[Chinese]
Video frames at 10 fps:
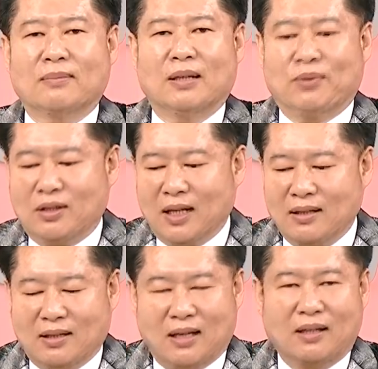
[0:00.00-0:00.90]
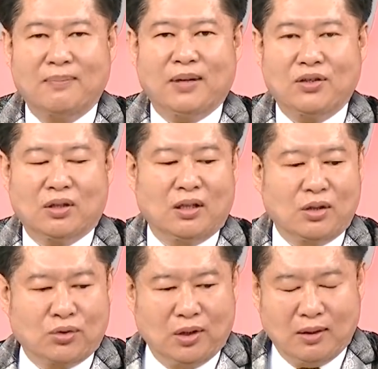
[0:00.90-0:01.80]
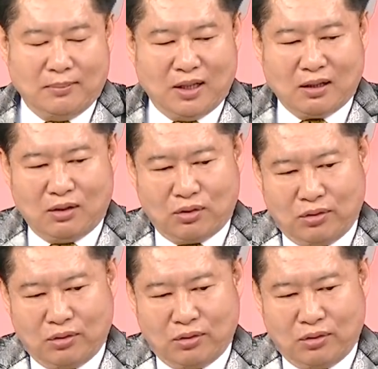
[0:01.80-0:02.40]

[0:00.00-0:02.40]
意思吗？不是看涨停板就可以追啊，不要搞